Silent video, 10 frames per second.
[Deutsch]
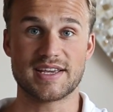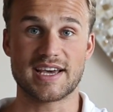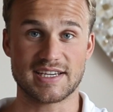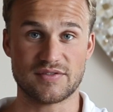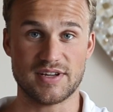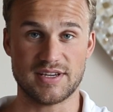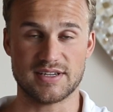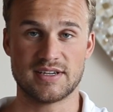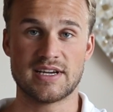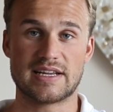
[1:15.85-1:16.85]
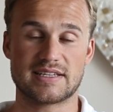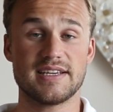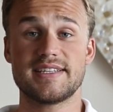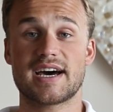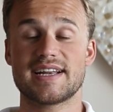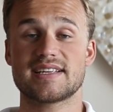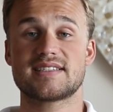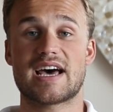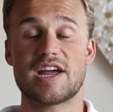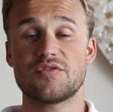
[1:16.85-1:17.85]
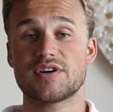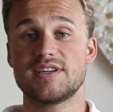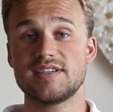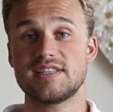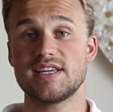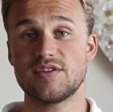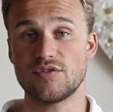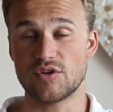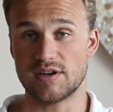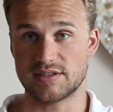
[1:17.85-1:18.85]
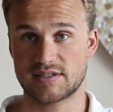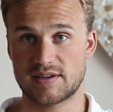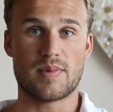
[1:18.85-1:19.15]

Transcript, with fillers: Recht wenige. Das liegt daran, dass es einfach nicht individuell ist.